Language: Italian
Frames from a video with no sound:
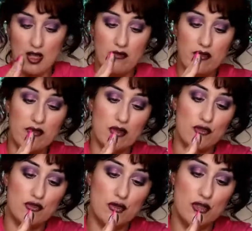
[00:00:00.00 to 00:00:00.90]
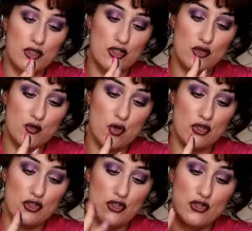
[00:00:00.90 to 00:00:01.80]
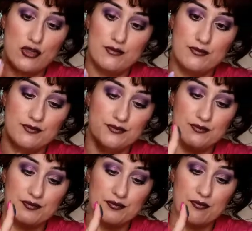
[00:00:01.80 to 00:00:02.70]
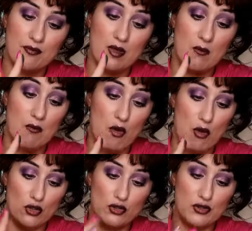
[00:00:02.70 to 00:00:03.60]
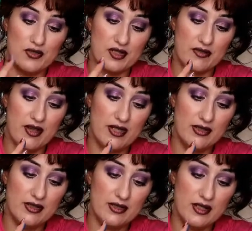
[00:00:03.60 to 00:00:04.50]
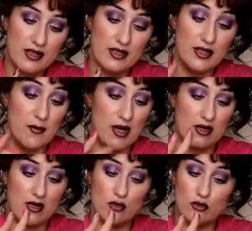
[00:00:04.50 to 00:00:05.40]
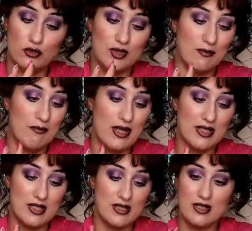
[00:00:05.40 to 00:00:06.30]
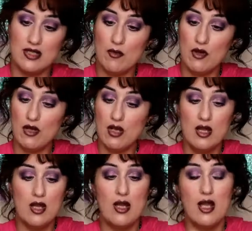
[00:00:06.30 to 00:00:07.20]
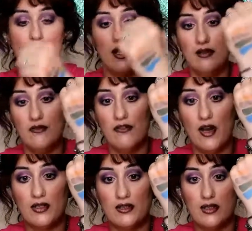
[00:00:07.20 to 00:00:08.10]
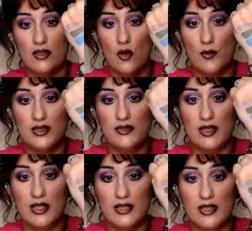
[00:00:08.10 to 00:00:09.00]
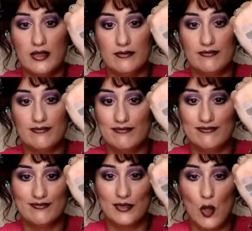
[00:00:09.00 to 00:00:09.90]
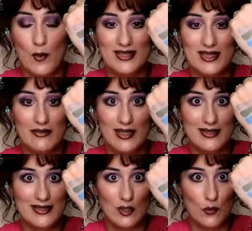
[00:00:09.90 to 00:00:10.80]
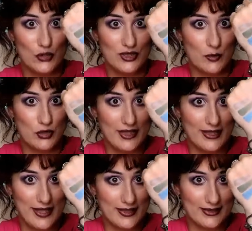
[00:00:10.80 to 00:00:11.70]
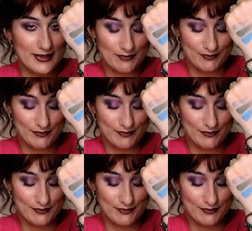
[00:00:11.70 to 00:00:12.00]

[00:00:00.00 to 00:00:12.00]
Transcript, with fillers: e vi faccio gli swatch molto scrivente ne parlano tutti benissimo e infatti come si vede come scrivenza non possiamo dire niente